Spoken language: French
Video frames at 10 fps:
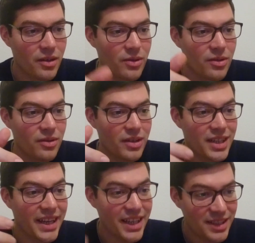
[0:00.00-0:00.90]
euh,
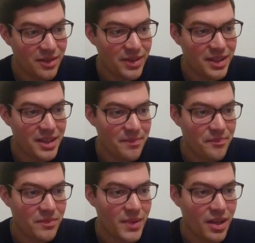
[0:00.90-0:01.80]
la réactivité,
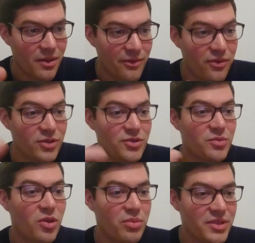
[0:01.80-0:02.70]
force
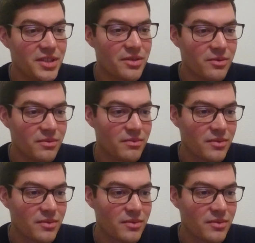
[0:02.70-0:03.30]
de proposition,